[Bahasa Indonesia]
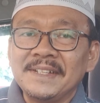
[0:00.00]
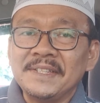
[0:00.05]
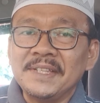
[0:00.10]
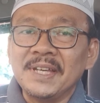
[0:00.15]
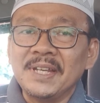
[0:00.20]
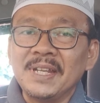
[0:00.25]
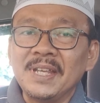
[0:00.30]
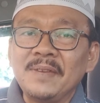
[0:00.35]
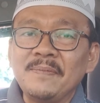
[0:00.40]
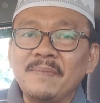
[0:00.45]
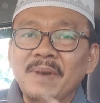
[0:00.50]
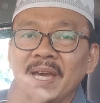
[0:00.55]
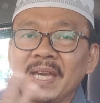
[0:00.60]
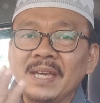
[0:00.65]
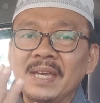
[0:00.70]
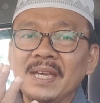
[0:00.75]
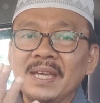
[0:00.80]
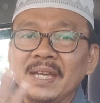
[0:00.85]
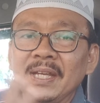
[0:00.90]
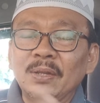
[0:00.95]
Jadi
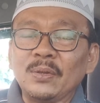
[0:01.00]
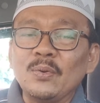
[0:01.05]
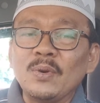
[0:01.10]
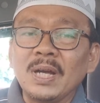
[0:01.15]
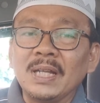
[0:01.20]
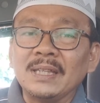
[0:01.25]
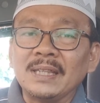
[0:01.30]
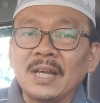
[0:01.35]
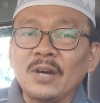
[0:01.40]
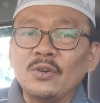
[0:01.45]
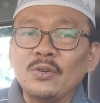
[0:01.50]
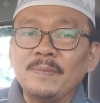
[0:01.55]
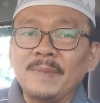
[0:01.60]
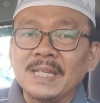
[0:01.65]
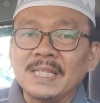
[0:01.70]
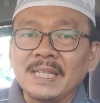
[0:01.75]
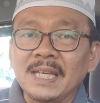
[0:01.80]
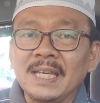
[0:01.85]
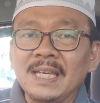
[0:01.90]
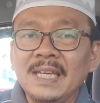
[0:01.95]
baik hitungan tahun
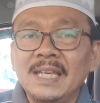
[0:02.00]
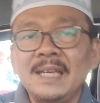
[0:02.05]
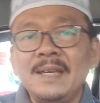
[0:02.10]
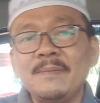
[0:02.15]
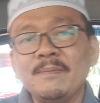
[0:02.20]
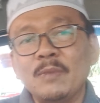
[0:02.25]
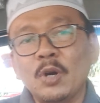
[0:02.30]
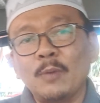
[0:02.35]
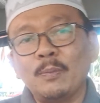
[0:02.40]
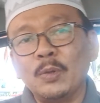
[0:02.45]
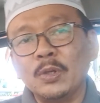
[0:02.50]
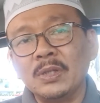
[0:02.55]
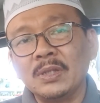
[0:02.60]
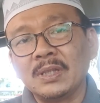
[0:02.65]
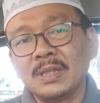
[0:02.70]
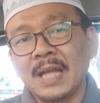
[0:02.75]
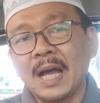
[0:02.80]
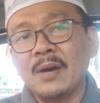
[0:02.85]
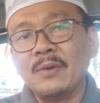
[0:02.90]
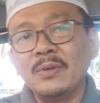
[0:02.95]
Masehi
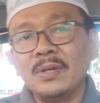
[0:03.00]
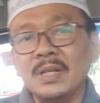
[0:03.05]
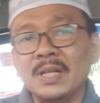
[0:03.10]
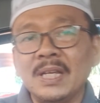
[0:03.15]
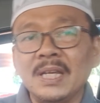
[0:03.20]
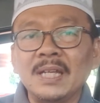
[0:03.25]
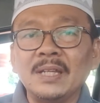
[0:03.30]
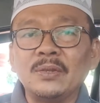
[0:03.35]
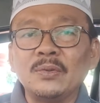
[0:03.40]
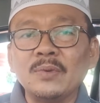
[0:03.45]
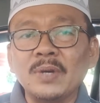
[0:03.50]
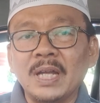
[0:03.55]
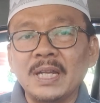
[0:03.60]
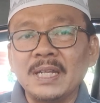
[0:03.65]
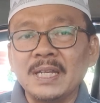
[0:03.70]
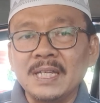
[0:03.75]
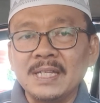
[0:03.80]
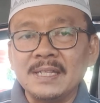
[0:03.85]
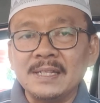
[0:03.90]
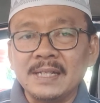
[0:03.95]
maupun tahun hitungan
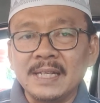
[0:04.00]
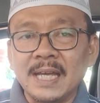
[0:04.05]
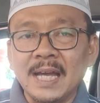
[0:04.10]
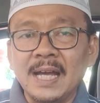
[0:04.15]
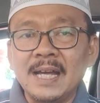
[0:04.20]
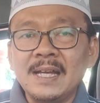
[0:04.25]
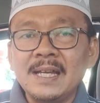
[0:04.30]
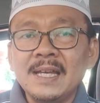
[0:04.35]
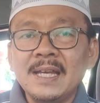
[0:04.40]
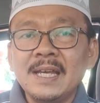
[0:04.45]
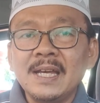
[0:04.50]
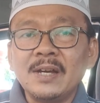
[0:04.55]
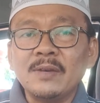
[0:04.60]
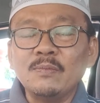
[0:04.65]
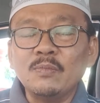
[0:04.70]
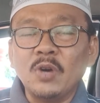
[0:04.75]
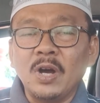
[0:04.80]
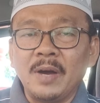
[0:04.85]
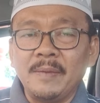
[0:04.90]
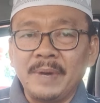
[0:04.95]
Hijriah,
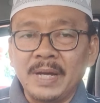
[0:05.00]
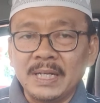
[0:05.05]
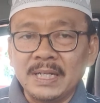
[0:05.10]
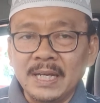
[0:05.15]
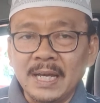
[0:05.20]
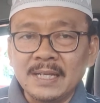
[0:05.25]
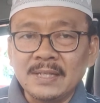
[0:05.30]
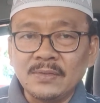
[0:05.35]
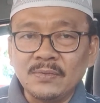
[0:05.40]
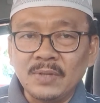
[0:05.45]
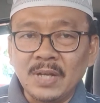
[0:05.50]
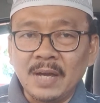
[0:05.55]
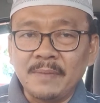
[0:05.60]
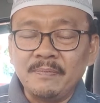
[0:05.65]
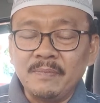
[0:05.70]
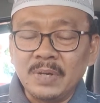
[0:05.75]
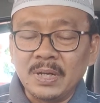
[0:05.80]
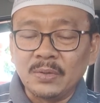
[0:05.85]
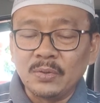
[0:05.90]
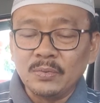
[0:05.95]
Muhammadiyah sudah
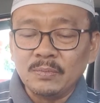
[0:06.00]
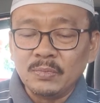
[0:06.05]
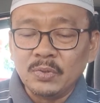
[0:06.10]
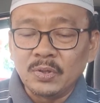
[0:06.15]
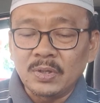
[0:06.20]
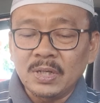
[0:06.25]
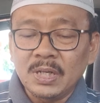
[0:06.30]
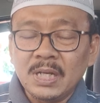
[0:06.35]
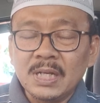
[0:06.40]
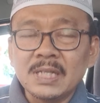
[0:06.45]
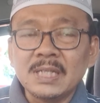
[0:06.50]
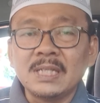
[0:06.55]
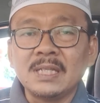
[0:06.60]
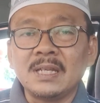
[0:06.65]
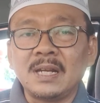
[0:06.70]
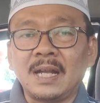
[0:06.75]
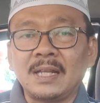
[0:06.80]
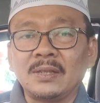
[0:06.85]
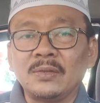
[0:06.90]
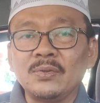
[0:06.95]
berumur
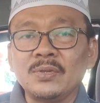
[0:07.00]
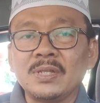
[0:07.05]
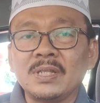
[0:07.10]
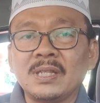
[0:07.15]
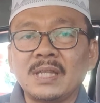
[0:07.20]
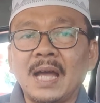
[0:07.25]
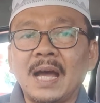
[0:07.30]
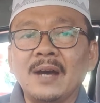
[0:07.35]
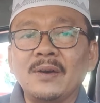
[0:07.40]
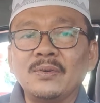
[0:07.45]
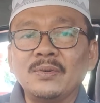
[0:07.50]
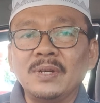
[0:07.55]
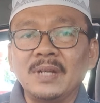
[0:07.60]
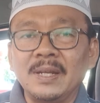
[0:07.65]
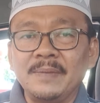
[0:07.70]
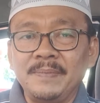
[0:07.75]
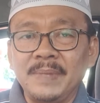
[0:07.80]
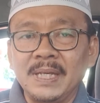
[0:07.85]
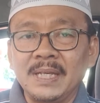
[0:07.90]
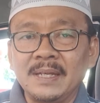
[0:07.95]
100 tahun
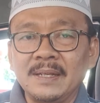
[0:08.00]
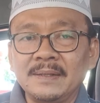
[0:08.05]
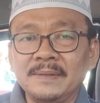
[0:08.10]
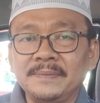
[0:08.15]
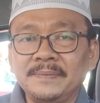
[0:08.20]
lebih.